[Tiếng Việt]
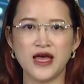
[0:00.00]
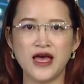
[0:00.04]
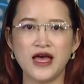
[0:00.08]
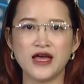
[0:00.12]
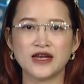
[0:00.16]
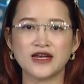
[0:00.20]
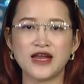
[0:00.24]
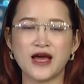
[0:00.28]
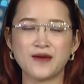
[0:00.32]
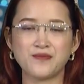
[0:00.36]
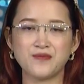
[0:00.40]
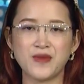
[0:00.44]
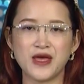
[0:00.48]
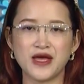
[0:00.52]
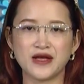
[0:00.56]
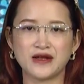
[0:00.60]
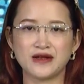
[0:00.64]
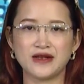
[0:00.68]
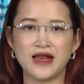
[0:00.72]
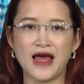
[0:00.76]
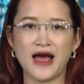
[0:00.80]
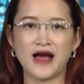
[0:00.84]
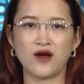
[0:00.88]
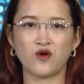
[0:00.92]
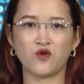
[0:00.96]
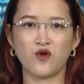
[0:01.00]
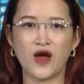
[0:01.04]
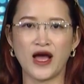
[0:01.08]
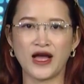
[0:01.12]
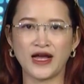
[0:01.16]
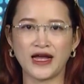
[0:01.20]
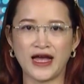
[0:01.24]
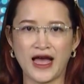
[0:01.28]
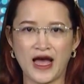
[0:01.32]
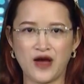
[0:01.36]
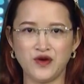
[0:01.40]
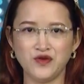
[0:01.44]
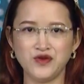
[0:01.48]
đặc biệt là quảng
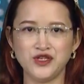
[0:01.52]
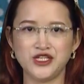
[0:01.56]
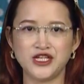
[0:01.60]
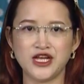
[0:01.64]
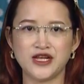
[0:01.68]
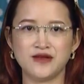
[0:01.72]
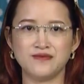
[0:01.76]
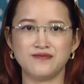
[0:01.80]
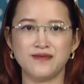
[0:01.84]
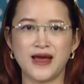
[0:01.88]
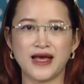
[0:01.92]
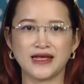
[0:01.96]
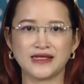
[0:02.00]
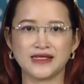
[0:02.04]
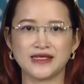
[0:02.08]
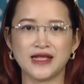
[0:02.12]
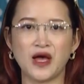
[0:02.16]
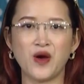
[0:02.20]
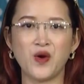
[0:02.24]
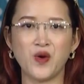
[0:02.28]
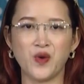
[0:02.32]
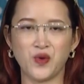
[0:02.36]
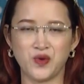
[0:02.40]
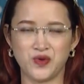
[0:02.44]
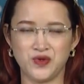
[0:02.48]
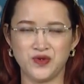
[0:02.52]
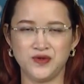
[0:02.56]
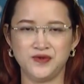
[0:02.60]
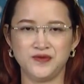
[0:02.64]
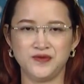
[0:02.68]
cáo trên mạng xã hội.